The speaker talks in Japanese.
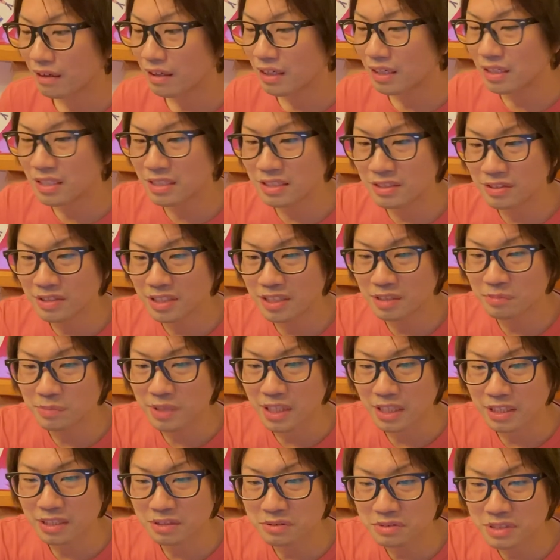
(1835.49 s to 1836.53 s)
仮に抜けても
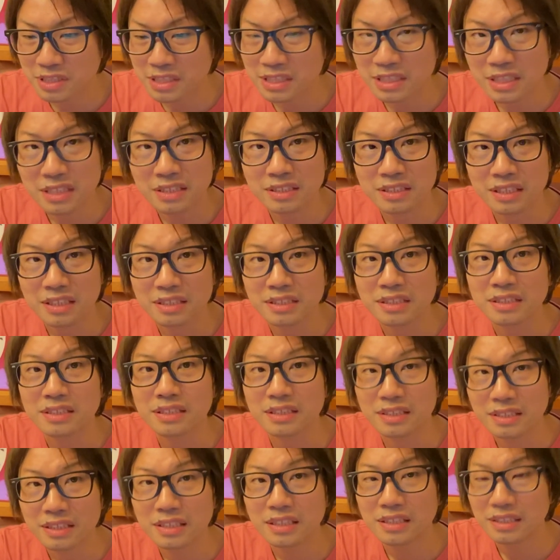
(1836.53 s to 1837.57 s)
やってほしいね、菅井先生
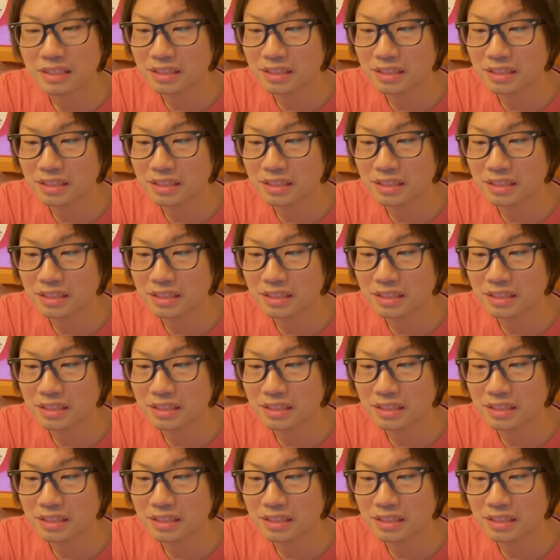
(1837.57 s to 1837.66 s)
ね。